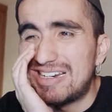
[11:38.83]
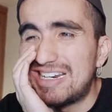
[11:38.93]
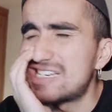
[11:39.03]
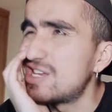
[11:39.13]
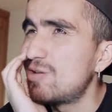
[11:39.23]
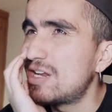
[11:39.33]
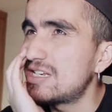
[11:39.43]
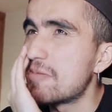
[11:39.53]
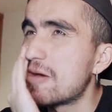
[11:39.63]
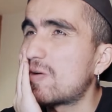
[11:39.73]
La
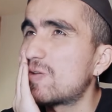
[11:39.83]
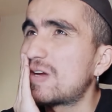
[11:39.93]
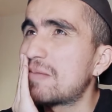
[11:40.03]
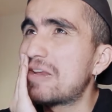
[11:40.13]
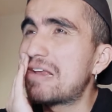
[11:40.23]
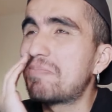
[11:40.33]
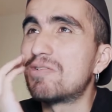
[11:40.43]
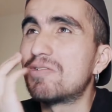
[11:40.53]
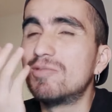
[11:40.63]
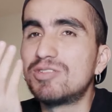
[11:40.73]
cédula Si me acuerdo que me la
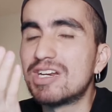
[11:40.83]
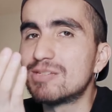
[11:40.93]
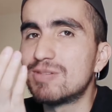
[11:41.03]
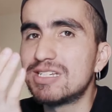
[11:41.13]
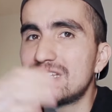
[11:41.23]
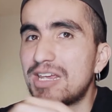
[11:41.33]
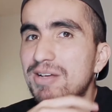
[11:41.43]
pidieron como tres veces